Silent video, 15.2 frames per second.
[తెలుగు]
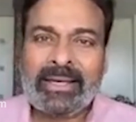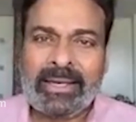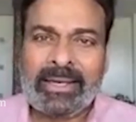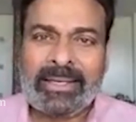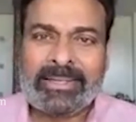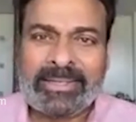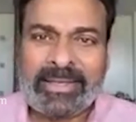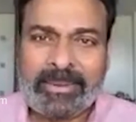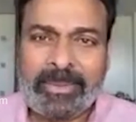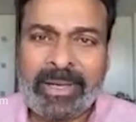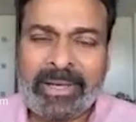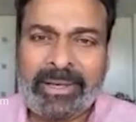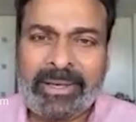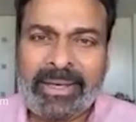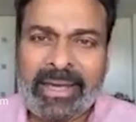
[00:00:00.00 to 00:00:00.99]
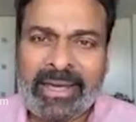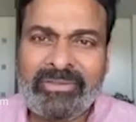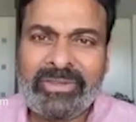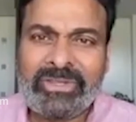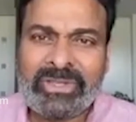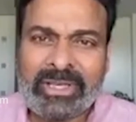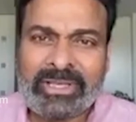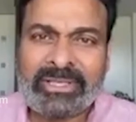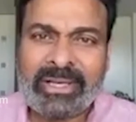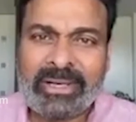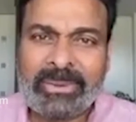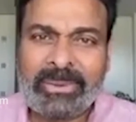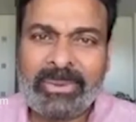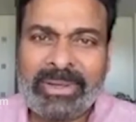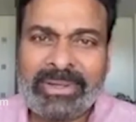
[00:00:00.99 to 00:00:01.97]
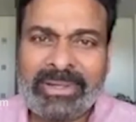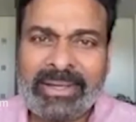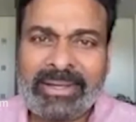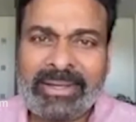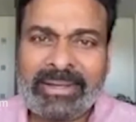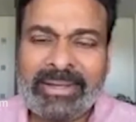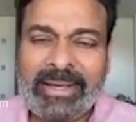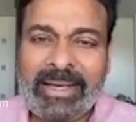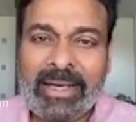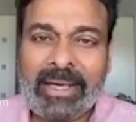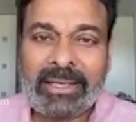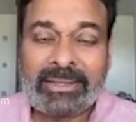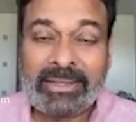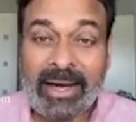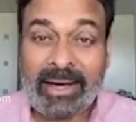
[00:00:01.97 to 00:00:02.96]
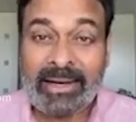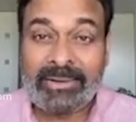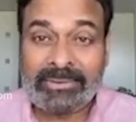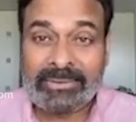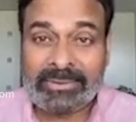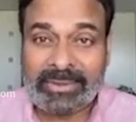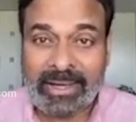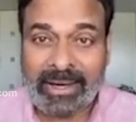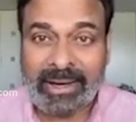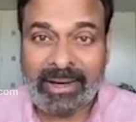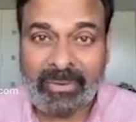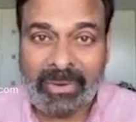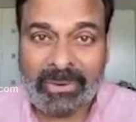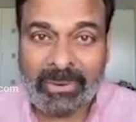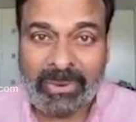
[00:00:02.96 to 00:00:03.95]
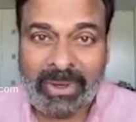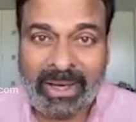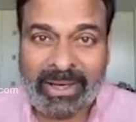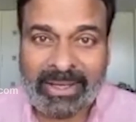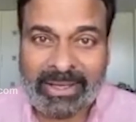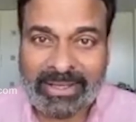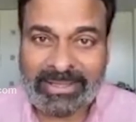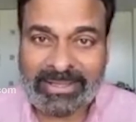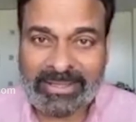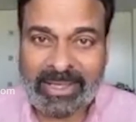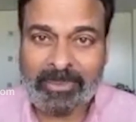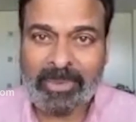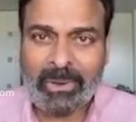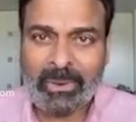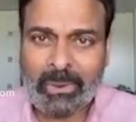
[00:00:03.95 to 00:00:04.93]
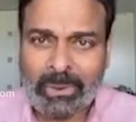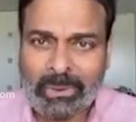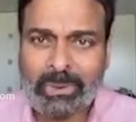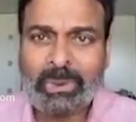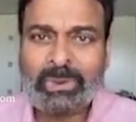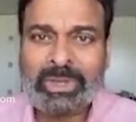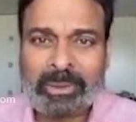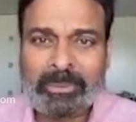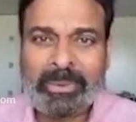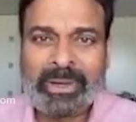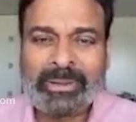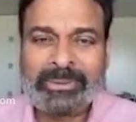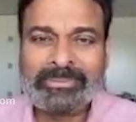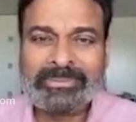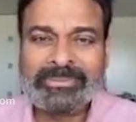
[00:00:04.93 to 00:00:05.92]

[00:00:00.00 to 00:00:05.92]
ఈ సీమకి ఏమి చేశాడు అంటే దాహం దాహం అంటున్న ఈ సీమ గొంతు తడిపాడు